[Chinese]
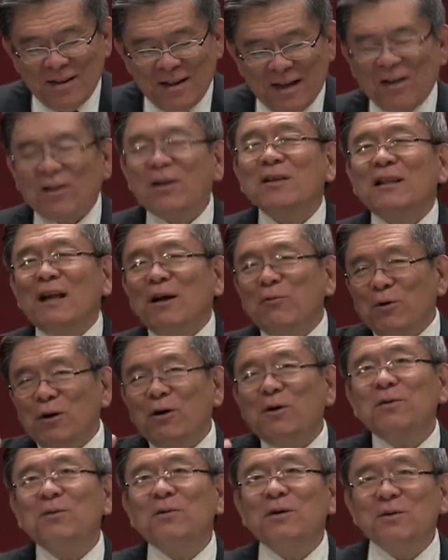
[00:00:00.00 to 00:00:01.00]
啊啊，那
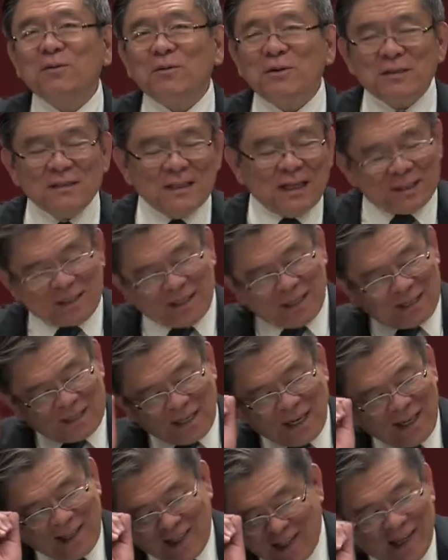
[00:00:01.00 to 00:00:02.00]
我我我打差
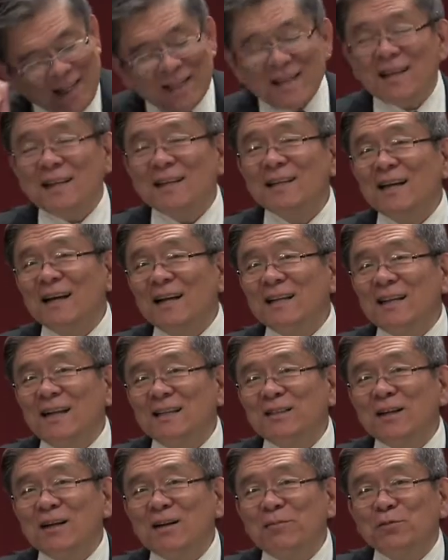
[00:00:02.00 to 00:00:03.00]
差一点点来来
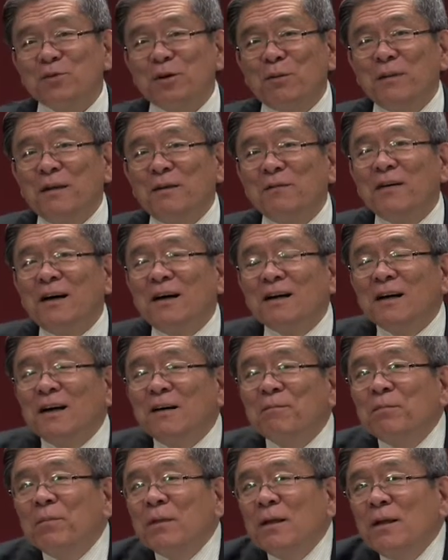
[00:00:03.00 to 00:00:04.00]
做个做比方哈，